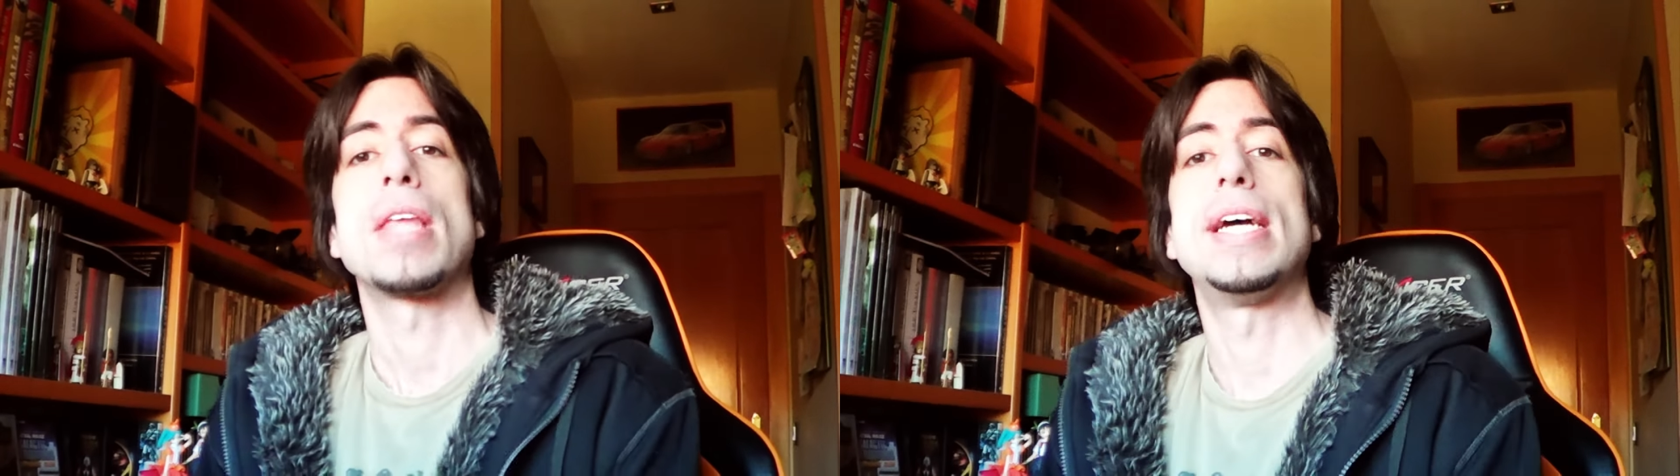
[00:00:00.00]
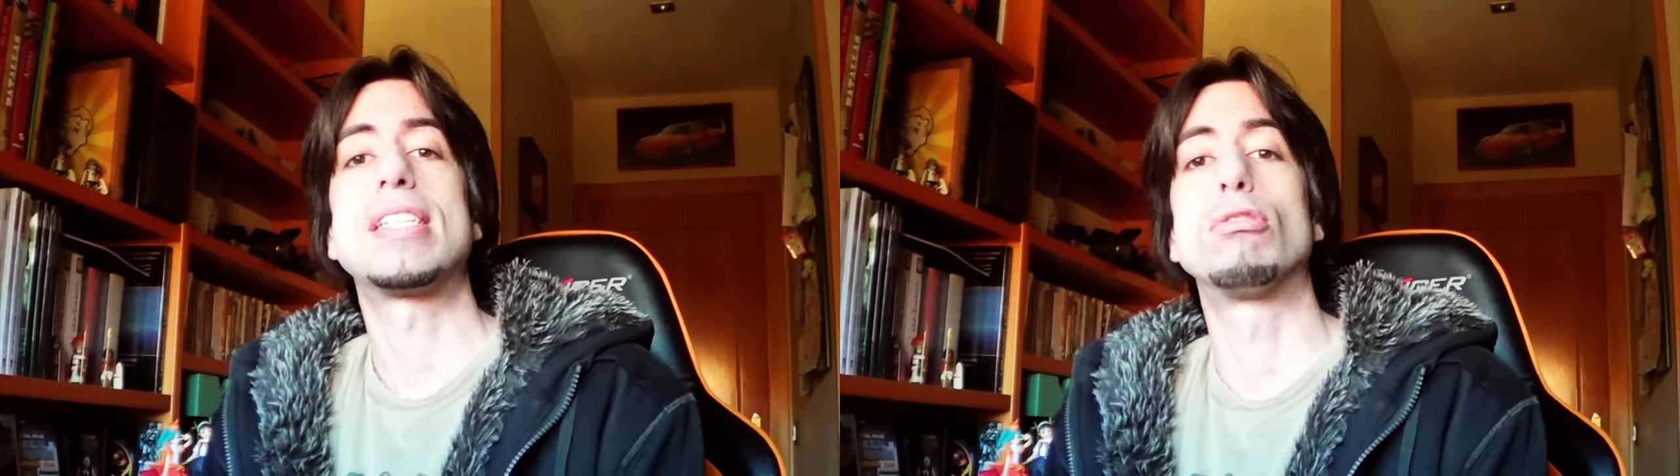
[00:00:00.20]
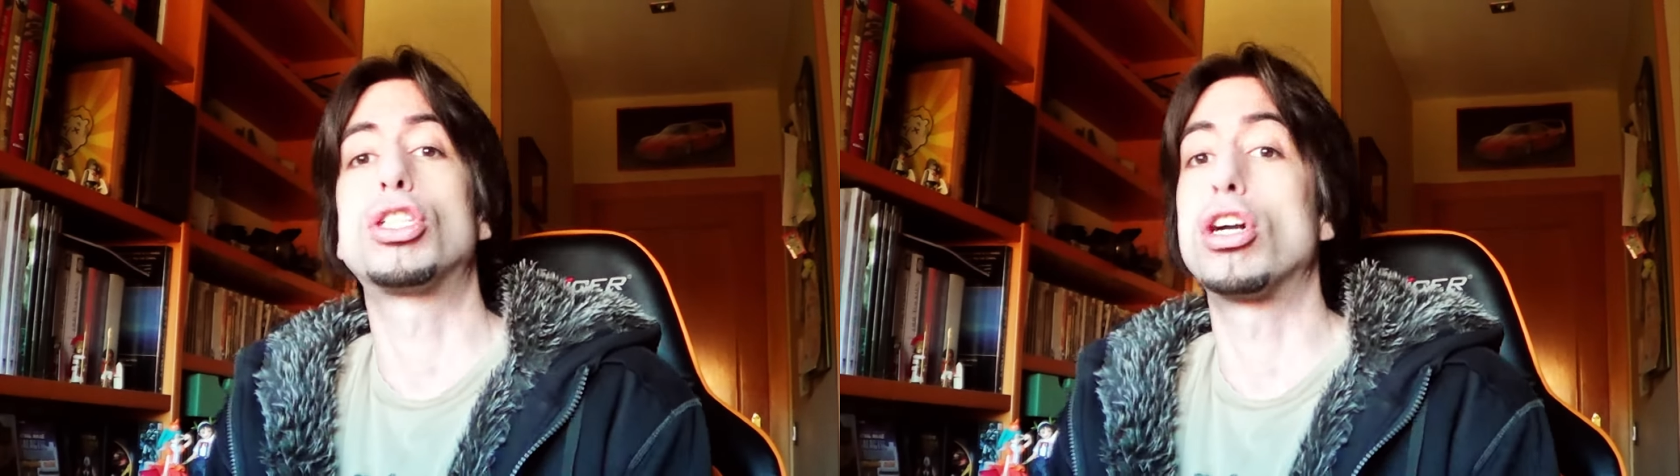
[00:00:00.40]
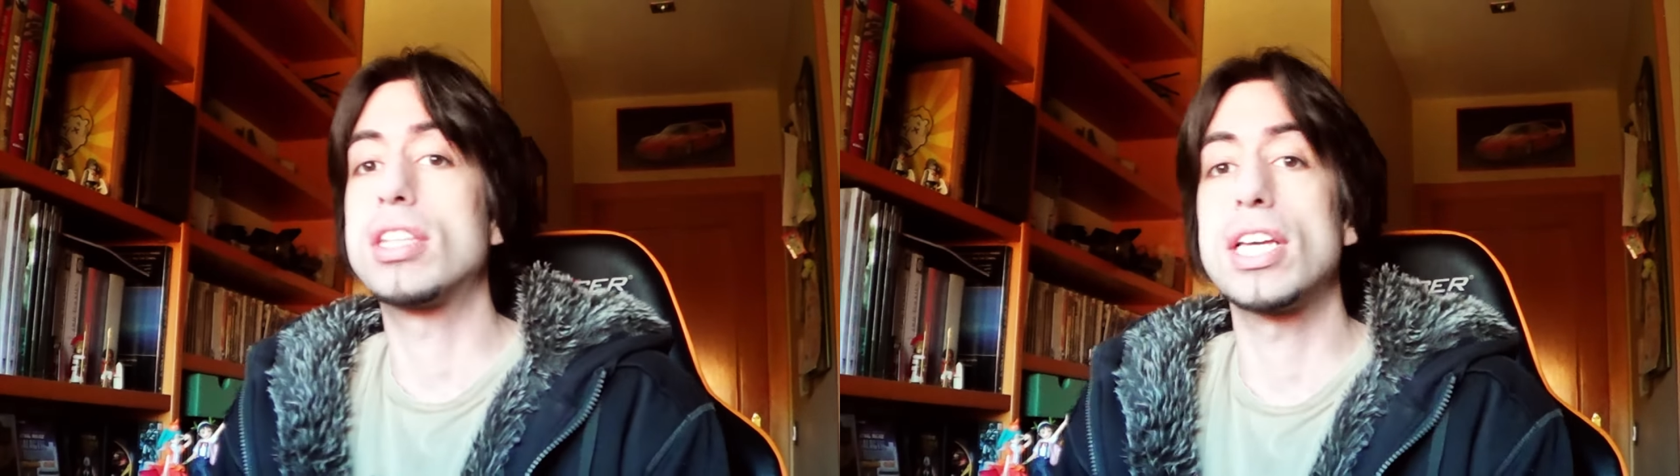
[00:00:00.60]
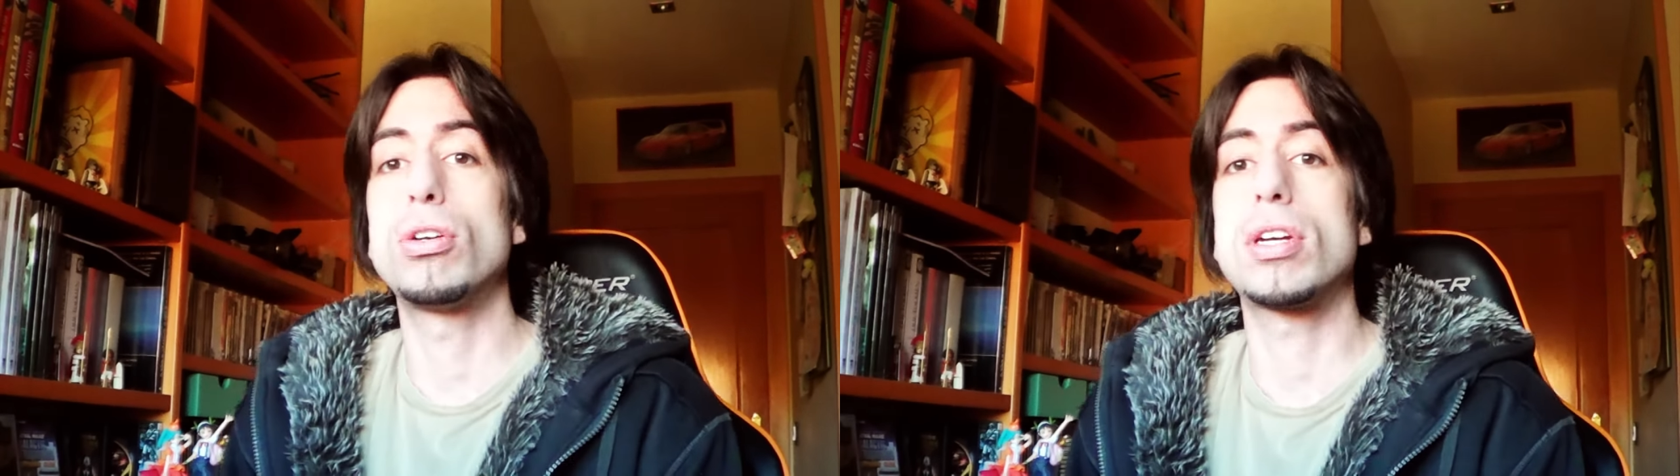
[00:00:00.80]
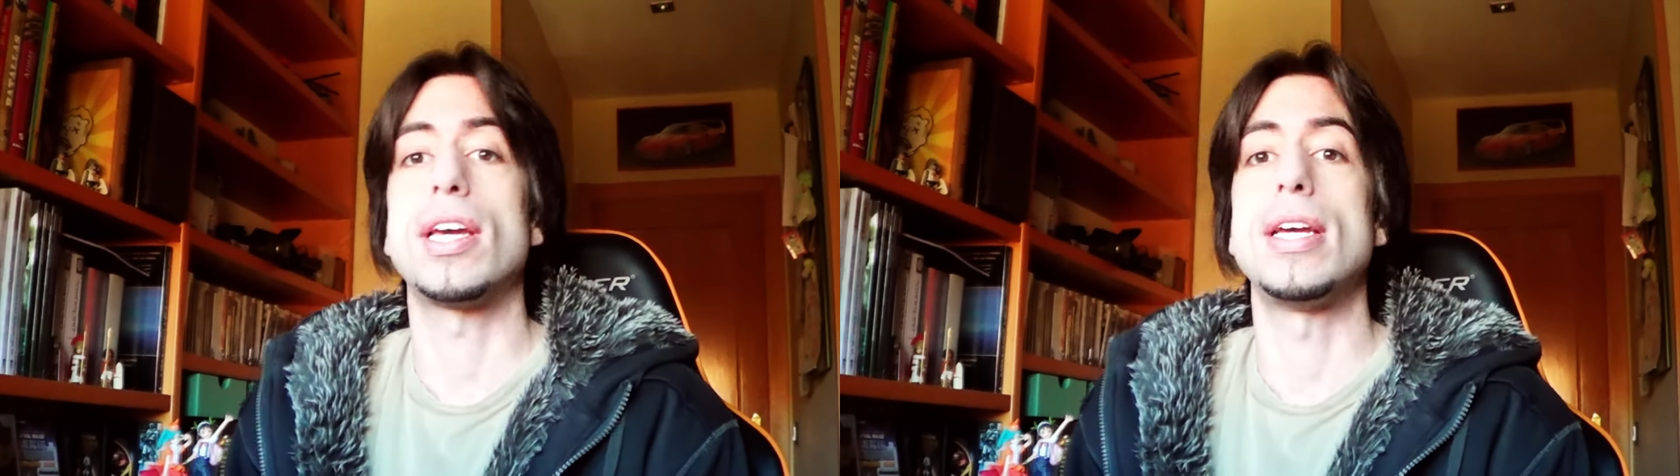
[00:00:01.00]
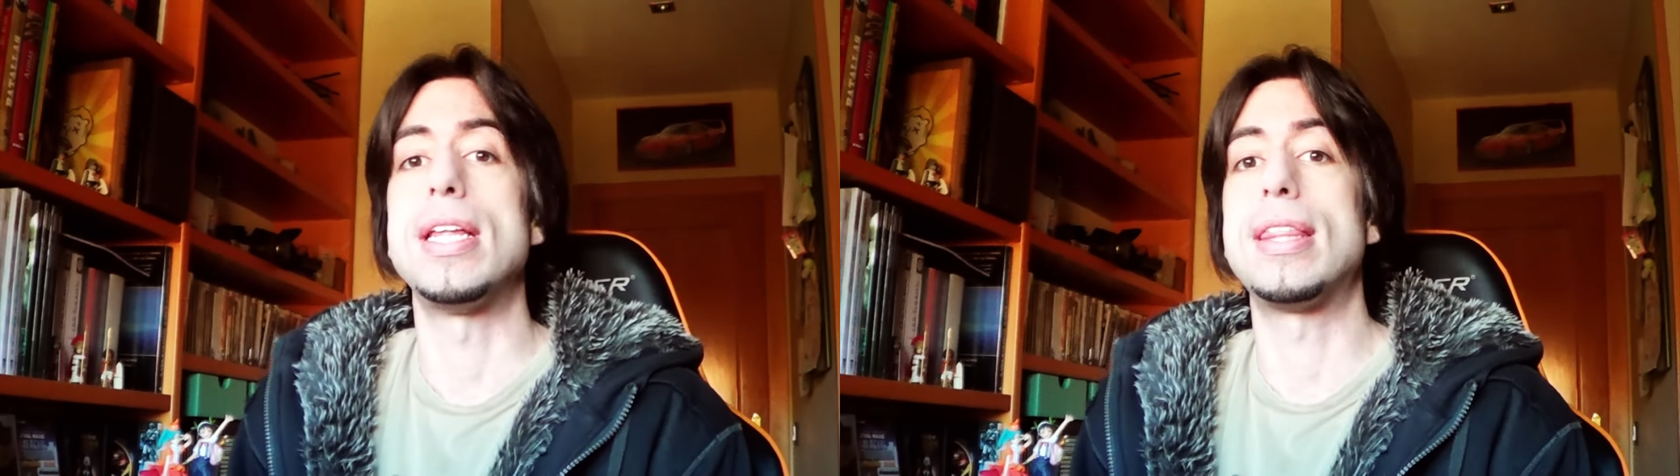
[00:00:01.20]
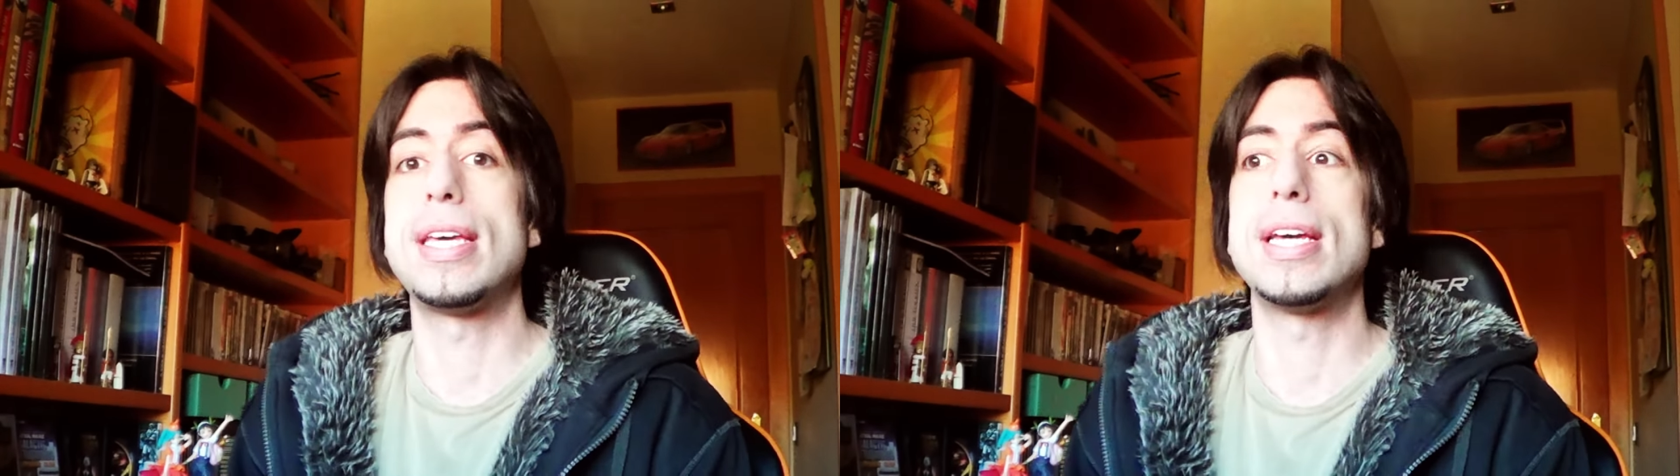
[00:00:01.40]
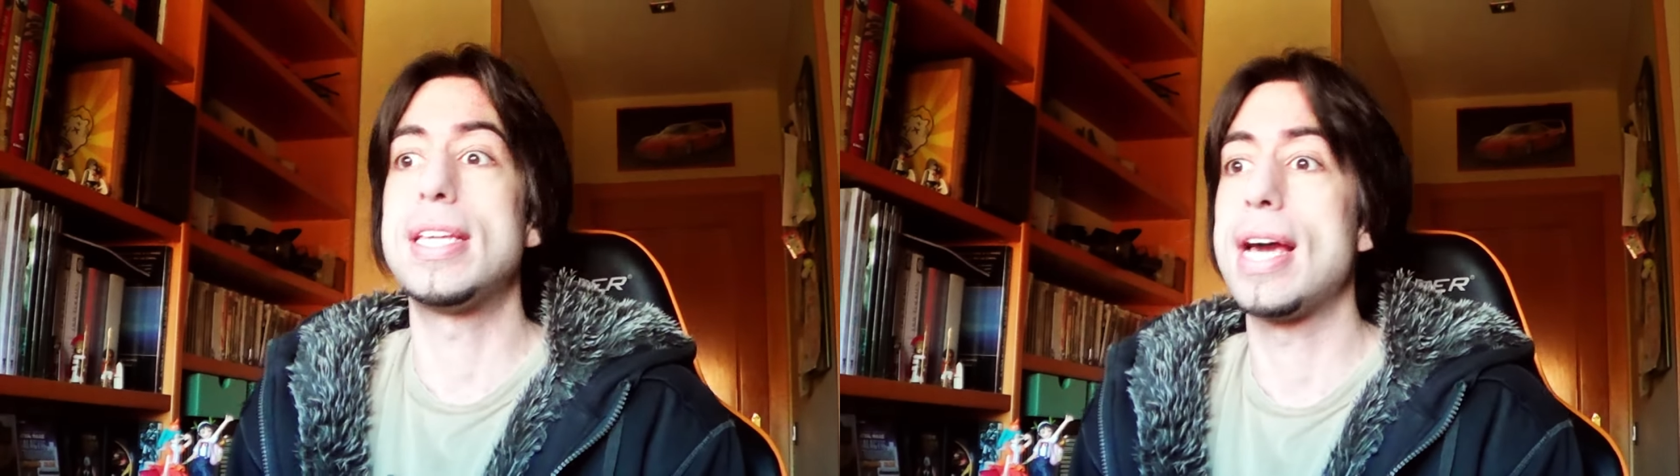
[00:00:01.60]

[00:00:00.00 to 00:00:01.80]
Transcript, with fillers: Está un sorteo que inicié